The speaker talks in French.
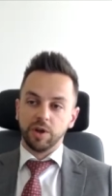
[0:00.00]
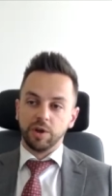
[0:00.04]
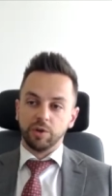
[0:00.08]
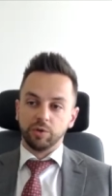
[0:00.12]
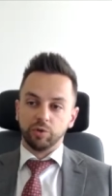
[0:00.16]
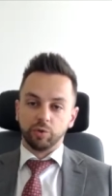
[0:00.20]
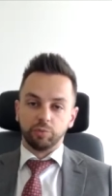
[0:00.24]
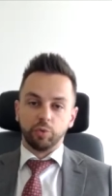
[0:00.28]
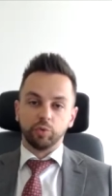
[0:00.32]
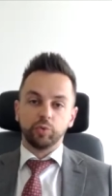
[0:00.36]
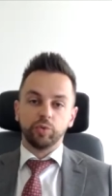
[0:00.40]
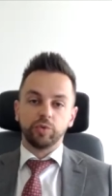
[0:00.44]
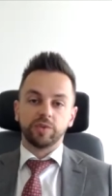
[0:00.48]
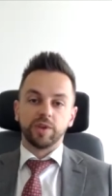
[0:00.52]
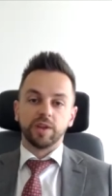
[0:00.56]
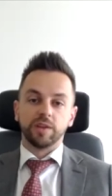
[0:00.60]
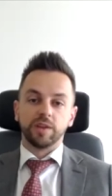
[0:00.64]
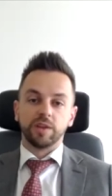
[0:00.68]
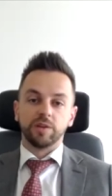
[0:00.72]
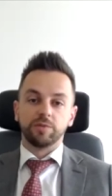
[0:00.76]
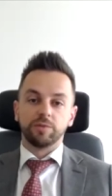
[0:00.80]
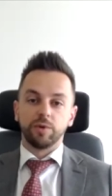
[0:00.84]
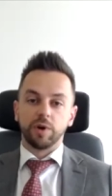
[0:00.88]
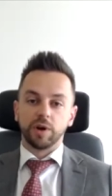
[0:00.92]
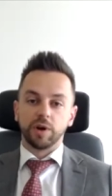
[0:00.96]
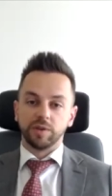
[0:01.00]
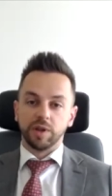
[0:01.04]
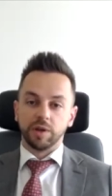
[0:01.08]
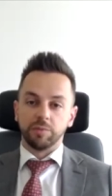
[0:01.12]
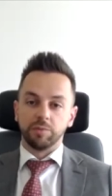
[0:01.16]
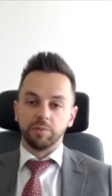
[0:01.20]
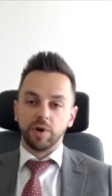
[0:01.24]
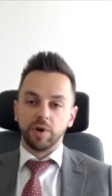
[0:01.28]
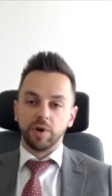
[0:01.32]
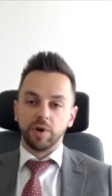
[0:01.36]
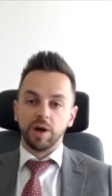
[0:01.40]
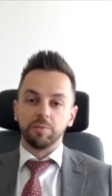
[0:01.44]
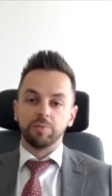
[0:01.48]
Donc pour nous, c'est un effort
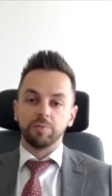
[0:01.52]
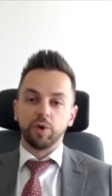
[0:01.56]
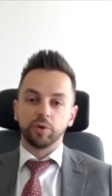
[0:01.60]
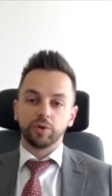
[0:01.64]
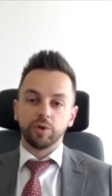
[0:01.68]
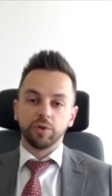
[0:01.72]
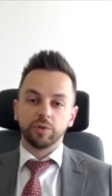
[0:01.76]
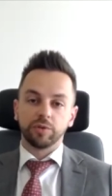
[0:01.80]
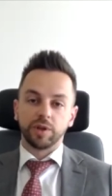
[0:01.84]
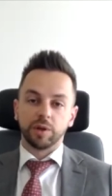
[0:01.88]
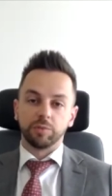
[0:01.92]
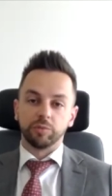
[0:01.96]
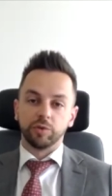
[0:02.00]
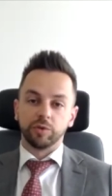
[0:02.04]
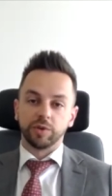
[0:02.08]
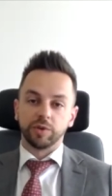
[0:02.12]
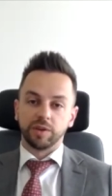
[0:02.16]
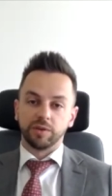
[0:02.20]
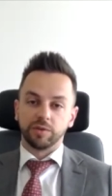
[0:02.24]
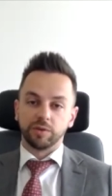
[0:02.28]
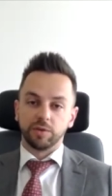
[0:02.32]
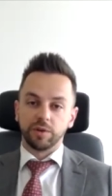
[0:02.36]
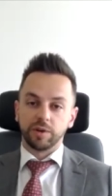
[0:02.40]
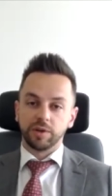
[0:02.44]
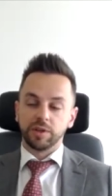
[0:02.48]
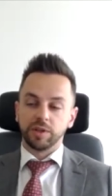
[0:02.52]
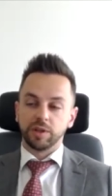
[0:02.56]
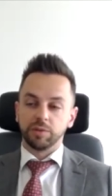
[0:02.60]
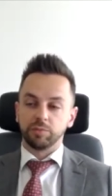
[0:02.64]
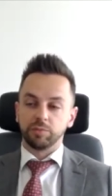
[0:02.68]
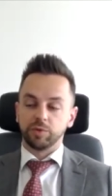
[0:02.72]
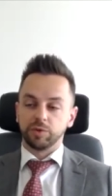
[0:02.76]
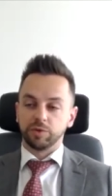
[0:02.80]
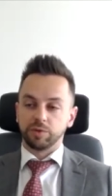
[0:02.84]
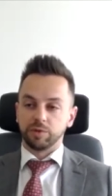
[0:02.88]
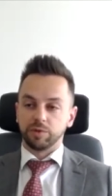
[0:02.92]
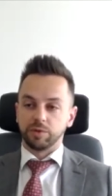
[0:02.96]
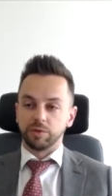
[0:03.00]
évidemment important en termes de trésorerie, hein,
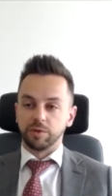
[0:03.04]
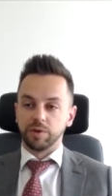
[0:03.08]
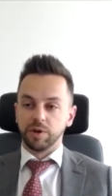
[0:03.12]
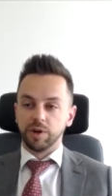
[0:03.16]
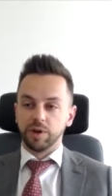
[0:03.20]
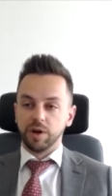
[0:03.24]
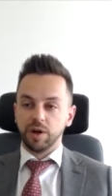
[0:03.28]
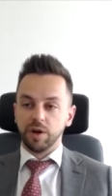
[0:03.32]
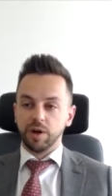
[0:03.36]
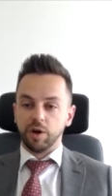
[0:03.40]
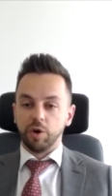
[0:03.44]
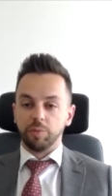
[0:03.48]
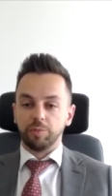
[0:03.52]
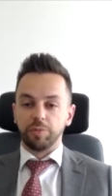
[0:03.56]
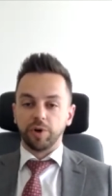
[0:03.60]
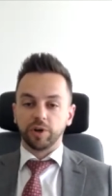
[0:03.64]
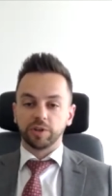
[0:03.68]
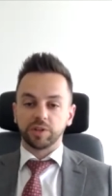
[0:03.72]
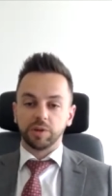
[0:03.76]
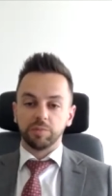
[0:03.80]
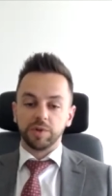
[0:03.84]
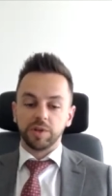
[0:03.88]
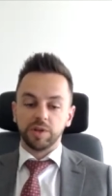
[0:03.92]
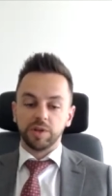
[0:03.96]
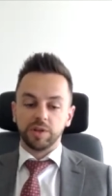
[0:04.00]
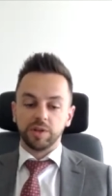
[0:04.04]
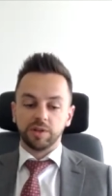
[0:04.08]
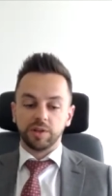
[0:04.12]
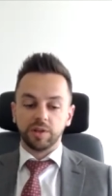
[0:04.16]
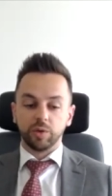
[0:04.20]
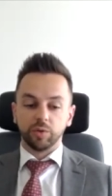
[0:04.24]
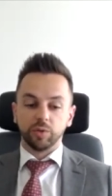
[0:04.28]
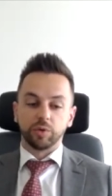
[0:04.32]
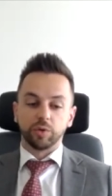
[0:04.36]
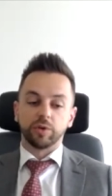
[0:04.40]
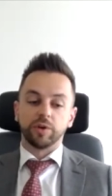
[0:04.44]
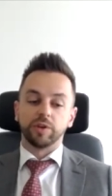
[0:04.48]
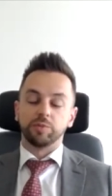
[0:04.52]
puisqu'en
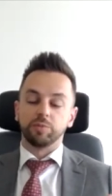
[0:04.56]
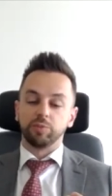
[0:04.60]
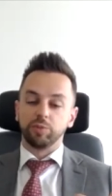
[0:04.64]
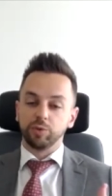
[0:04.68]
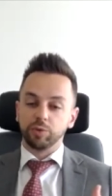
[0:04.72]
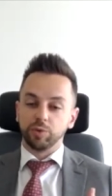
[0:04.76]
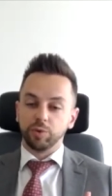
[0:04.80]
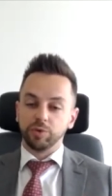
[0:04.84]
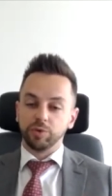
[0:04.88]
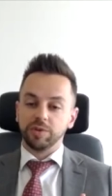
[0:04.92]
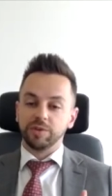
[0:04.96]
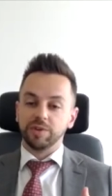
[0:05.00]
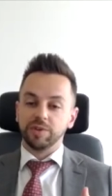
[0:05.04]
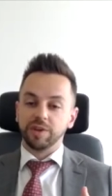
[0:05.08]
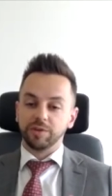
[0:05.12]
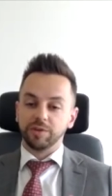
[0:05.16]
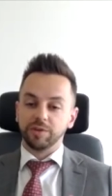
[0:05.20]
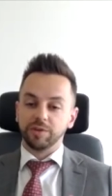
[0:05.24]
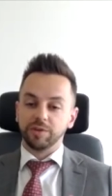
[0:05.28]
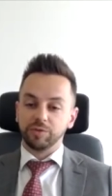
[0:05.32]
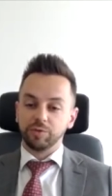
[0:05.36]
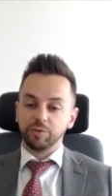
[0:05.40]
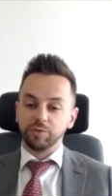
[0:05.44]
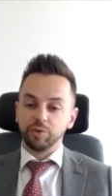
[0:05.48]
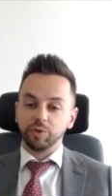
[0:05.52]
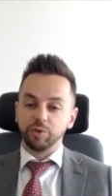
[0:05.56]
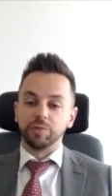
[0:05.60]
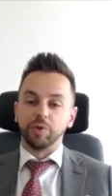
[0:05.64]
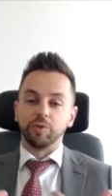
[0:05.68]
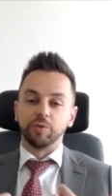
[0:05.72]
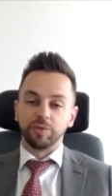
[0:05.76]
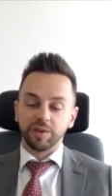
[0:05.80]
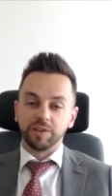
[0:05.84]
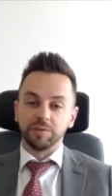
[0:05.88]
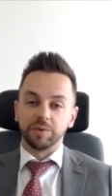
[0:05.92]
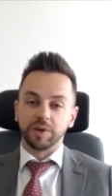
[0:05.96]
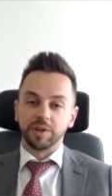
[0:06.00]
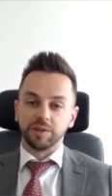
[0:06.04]
portabilité, on n'encaisse plus de cotisations, mais on
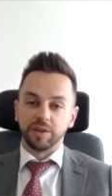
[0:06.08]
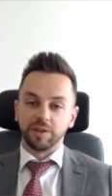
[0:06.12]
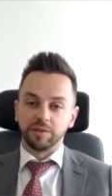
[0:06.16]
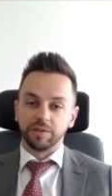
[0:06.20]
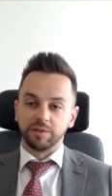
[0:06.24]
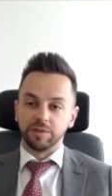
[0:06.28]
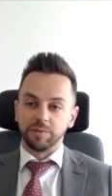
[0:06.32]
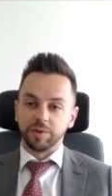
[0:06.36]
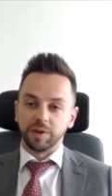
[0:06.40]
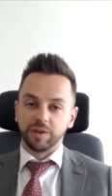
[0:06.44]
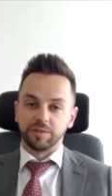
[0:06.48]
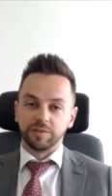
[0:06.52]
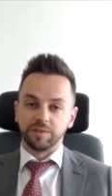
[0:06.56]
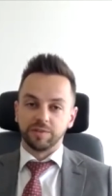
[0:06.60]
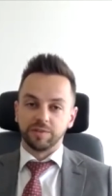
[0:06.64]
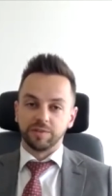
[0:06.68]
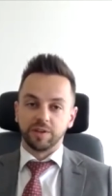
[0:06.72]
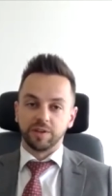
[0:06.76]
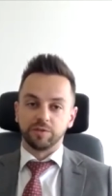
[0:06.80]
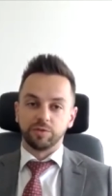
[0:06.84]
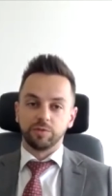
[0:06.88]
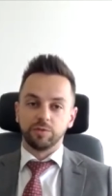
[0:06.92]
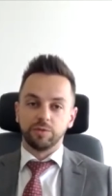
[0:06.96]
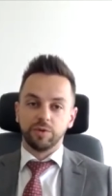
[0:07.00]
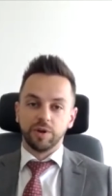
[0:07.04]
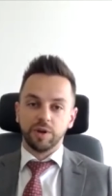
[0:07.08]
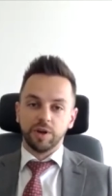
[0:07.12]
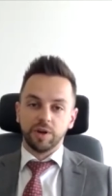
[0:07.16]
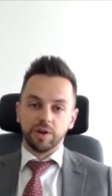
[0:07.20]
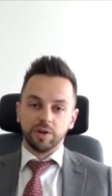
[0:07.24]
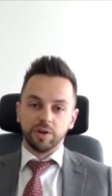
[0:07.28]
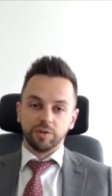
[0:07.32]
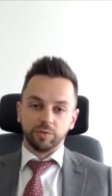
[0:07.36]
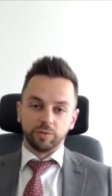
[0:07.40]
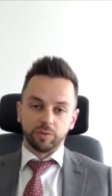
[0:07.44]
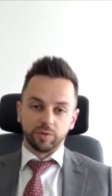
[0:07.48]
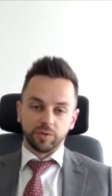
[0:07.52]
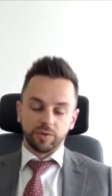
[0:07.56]
verse des, prestations.
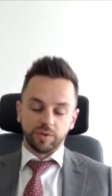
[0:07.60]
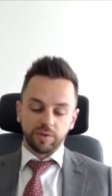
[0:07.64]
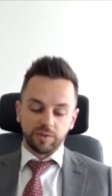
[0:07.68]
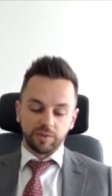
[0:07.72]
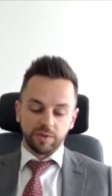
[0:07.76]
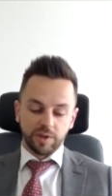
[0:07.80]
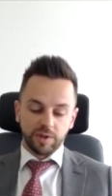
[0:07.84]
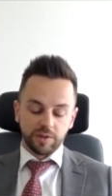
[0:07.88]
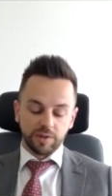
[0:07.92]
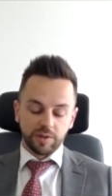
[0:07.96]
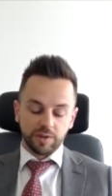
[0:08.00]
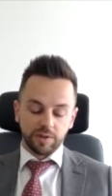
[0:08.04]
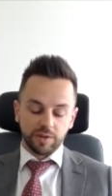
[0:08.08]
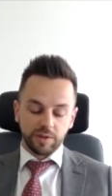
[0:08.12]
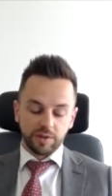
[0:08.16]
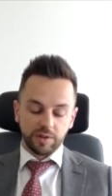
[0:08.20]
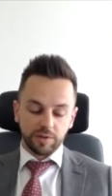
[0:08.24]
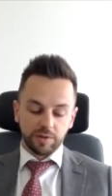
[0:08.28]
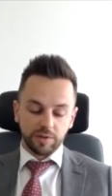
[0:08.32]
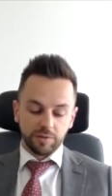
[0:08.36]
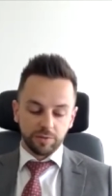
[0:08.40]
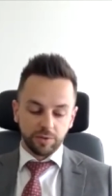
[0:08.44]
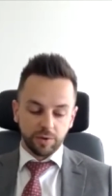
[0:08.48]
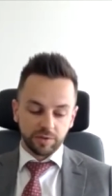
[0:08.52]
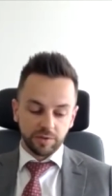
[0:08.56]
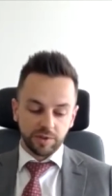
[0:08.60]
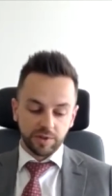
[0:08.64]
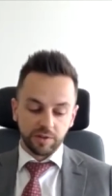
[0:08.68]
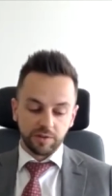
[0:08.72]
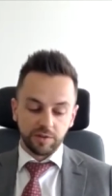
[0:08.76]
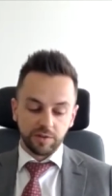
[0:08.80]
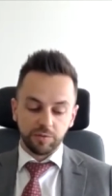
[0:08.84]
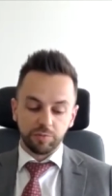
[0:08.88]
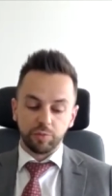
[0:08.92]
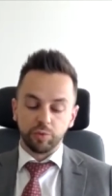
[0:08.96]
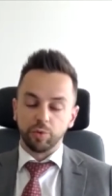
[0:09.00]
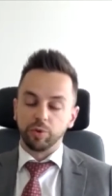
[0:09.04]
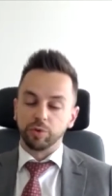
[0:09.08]
Donc c'est un effort
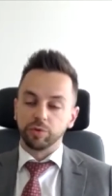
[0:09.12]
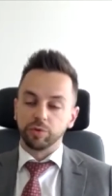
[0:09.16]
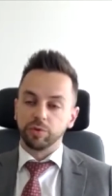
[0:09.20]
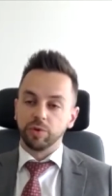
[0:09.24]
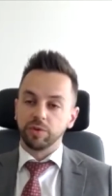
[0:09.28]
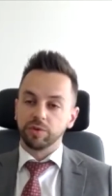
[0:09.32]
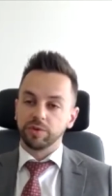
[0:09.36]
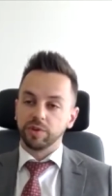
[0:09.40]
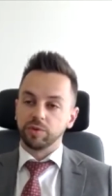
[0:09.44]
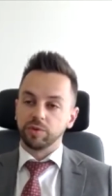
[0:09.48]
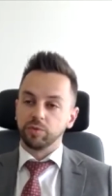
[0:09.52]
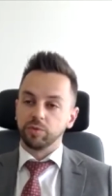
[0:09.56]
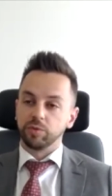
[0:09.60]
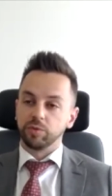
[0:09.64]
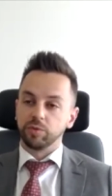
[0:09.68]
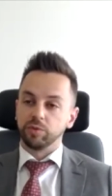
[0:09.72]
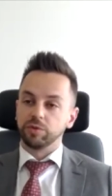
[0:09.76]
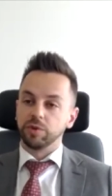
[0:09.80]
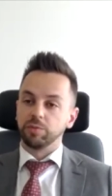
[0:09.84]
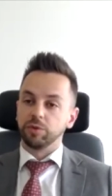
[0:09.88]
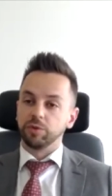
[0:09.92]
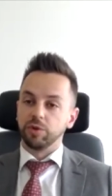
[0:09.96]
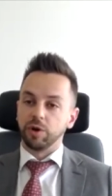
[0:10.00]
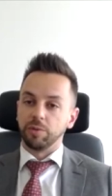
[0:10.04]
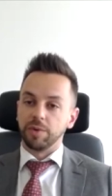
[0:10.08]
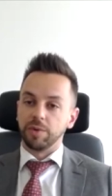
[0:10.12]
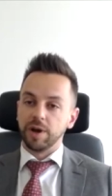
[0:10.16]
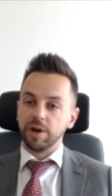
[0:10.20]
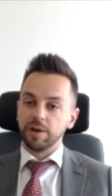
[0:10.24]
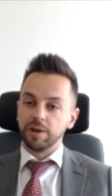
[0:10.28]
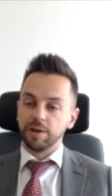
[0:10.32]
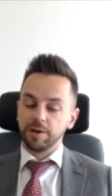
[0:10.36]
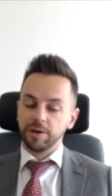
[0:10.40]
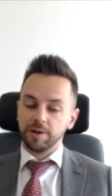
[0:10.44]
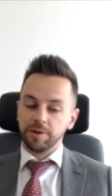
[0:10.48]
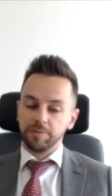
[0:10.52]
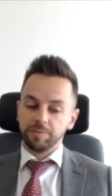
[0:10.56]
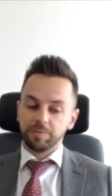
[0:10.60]
significatif. Pour autant, ça nous semble normal.